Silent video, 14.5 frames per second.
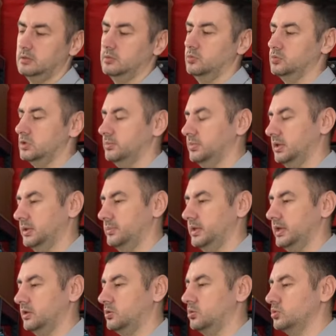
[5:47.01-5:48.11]
нужно было
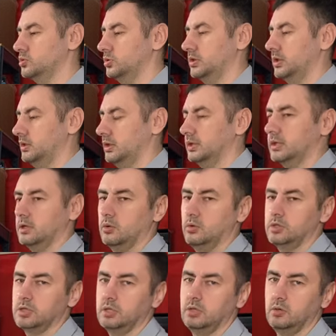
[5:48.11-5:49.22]
менять кожухи. Это
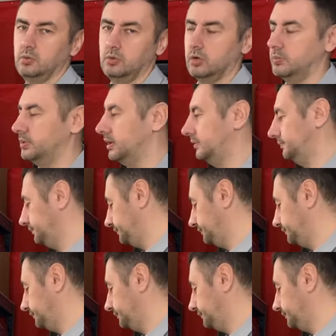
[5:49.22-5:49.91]
очень неудобно.